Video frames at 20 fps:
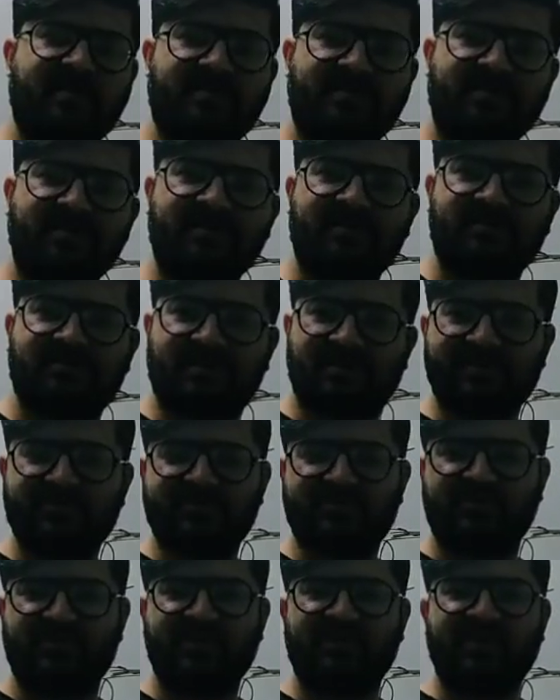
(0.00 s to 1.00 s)
करे तब
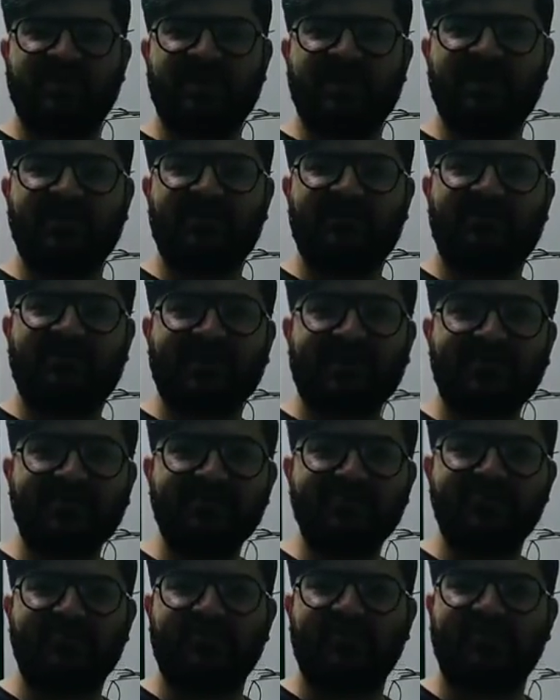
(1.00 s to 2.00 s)
उसके ऊपर की
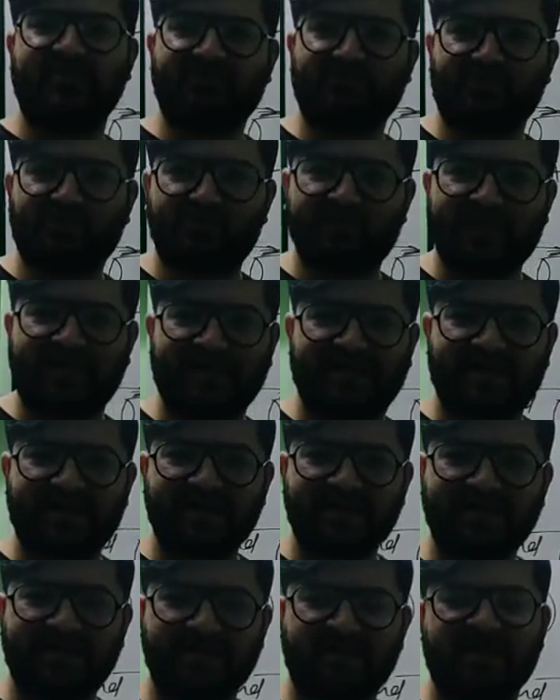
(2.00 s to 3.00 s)
फिल्म जो है वो टूट
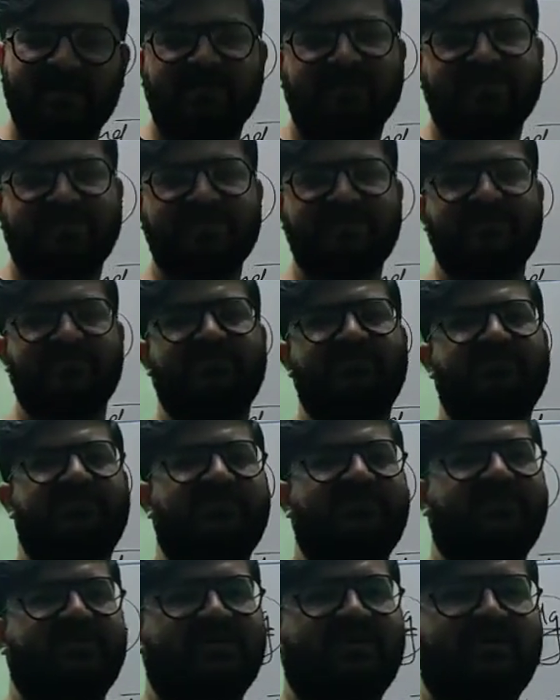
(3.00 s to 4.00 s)
जाएगी जैसे उसके
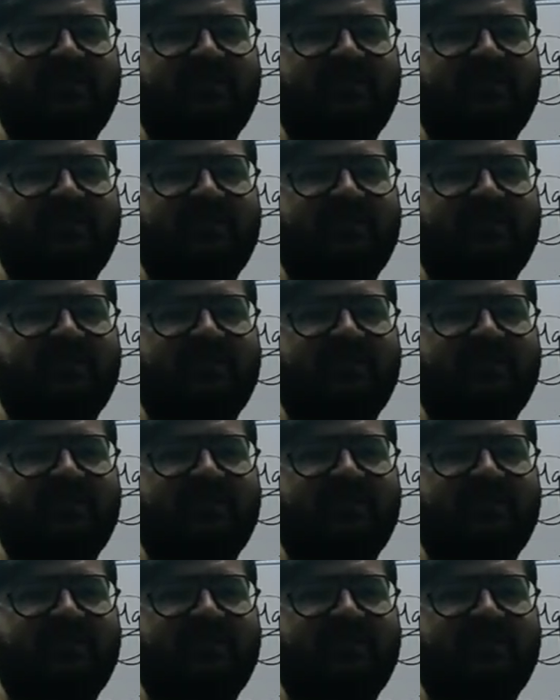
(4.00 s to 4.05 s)
ऊपर